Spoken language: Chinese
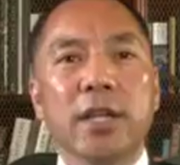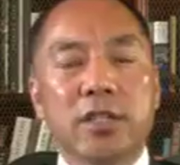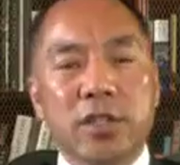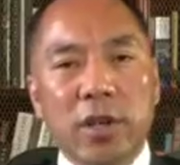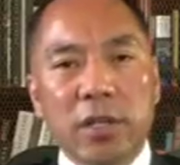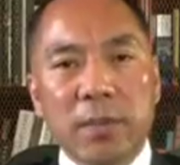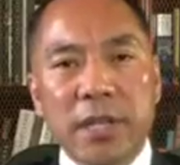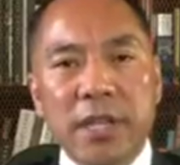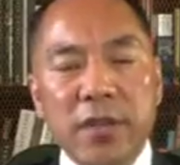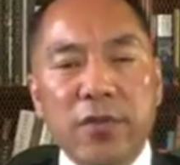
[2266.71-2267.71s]
只要你
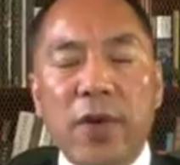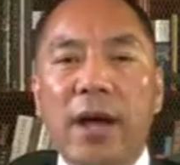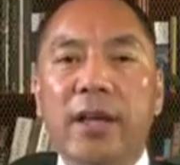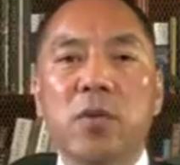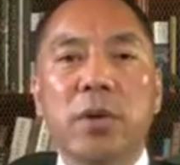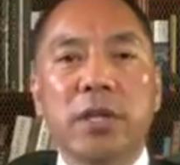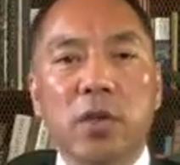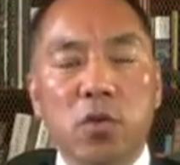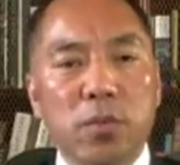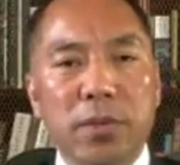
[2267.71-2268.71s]
们依法给我一
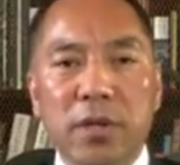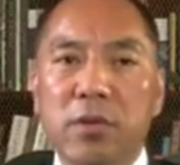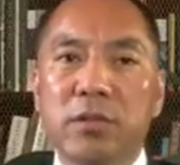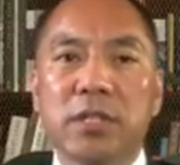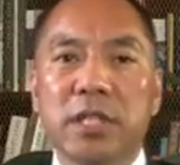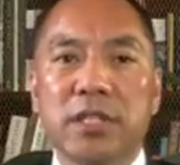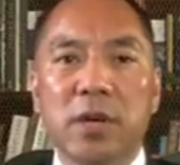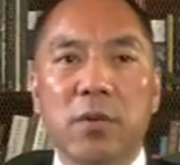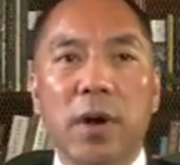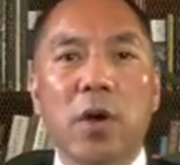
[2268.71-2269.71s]
个公平公正的
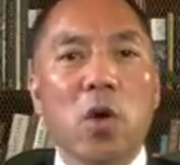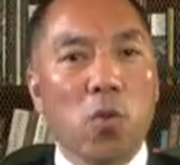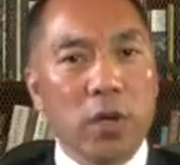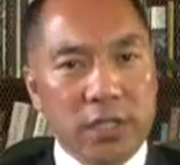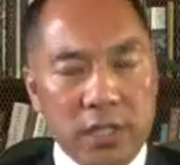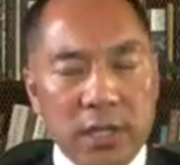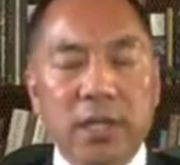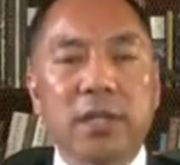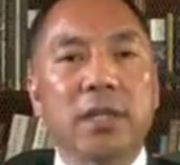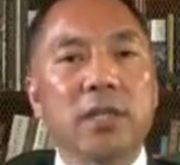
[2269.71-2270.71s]
结果，我尽
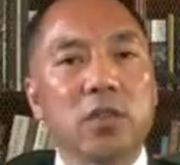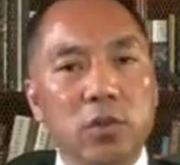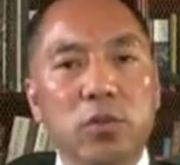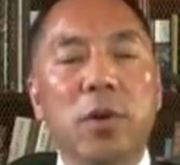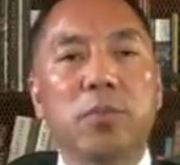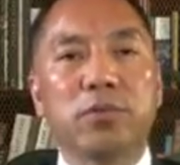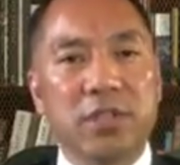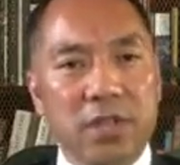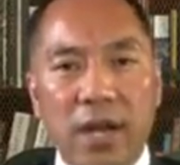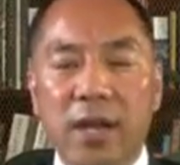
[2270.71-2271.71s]
可能的去做，不
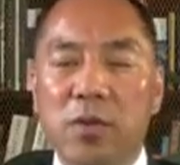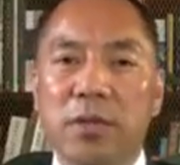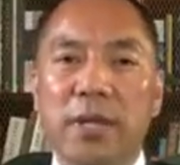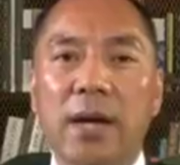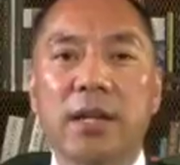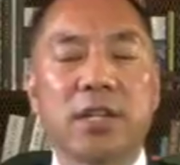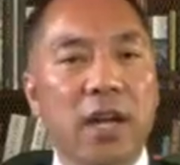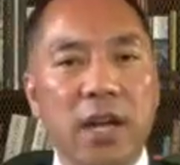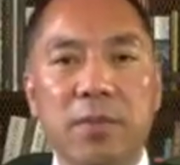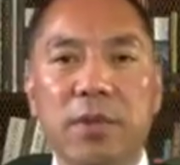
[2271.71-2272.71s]
去伤害国家、
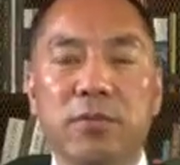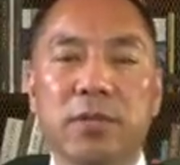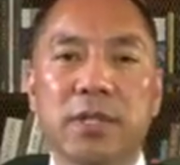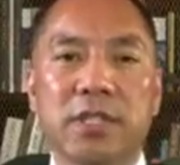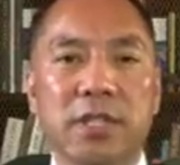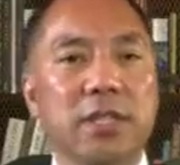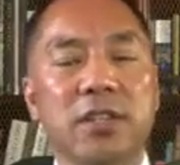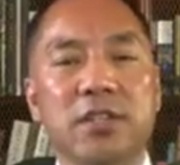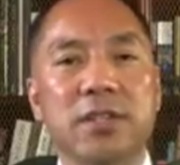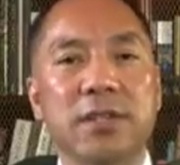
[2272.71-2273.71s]
伤害民族的形象
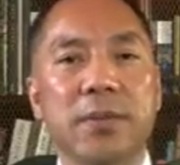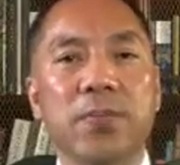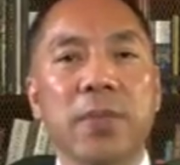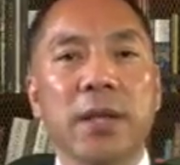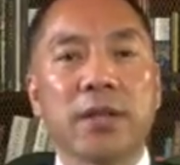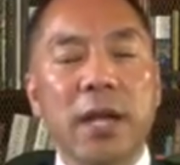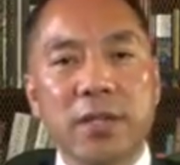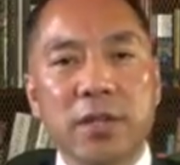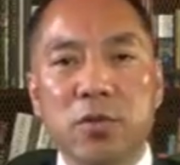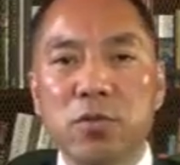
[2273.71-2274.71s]
的事情。
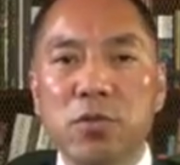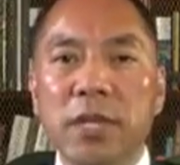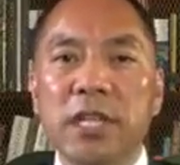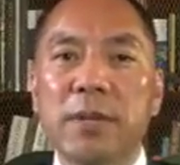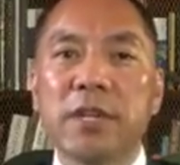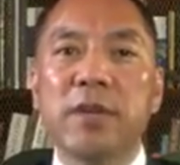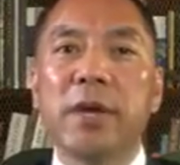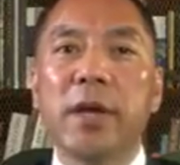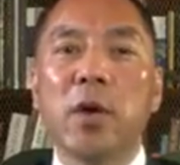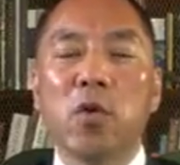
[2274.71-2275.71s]
但是，如果你们认
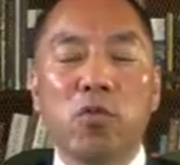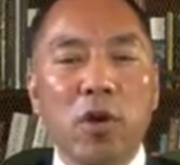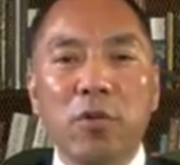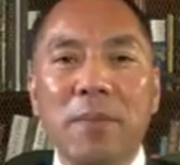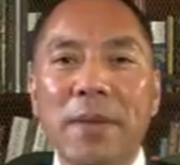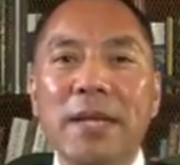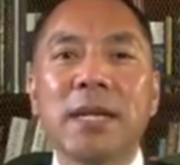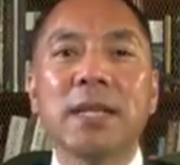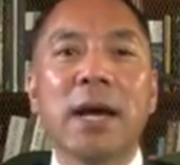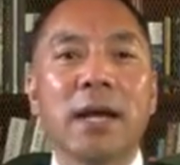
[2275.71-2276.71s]
为郭文贵没
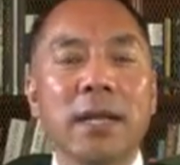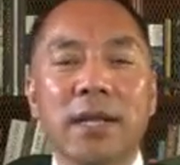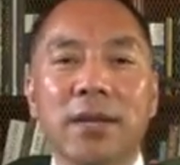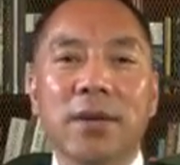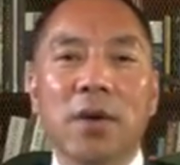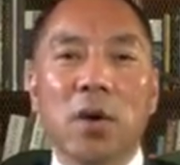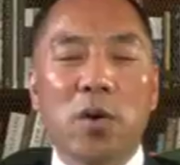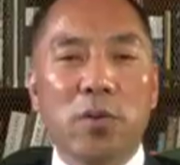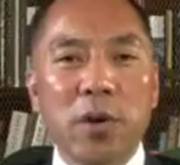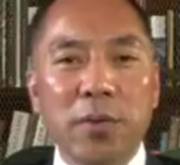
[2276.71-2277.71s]
这个能力
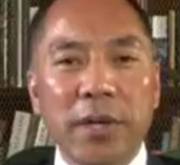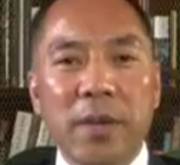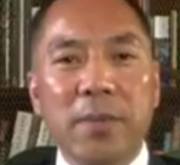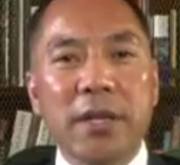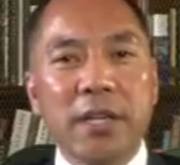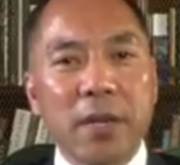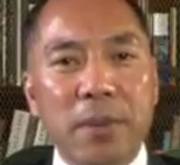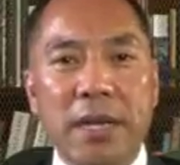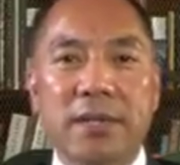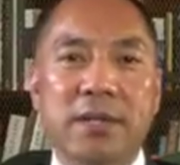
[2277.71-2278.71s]
和郭文贵也没这个
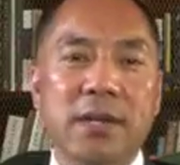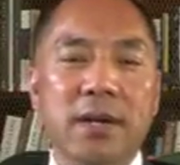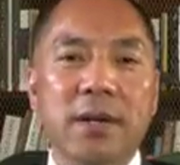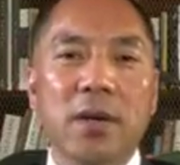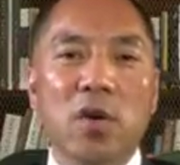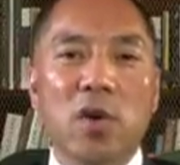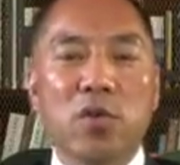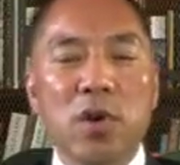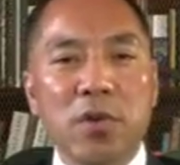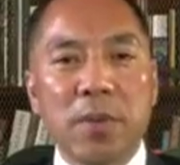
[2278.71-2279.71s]
本事，或
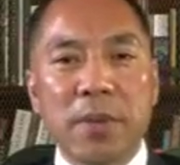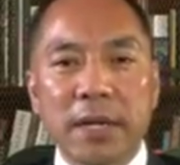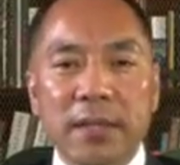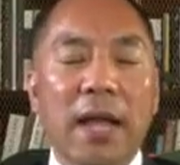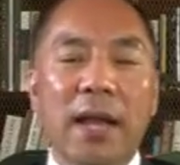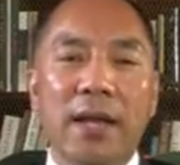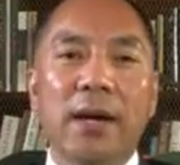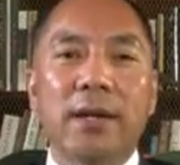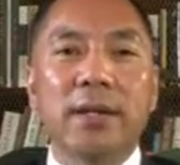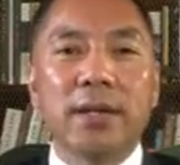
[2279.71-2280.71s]
郭文贵没这个胆
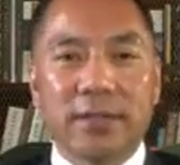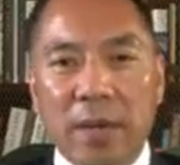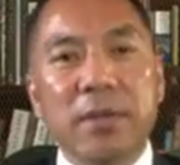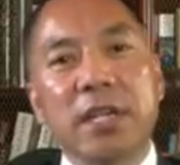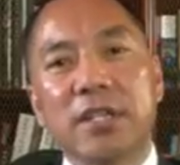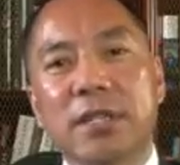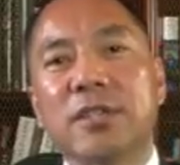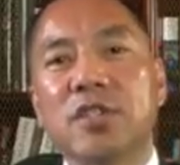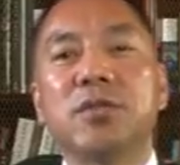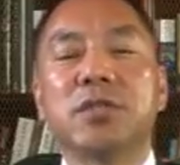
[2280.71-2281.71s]
量，咱们可以再
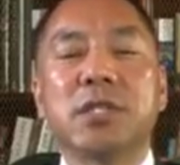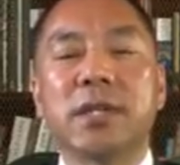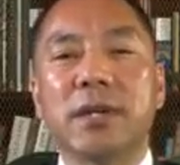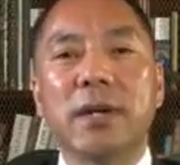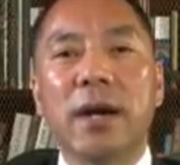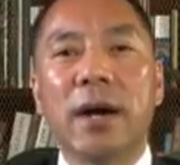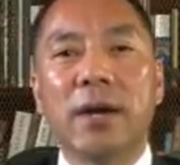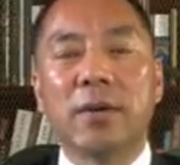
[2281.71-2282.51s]
继续试啊。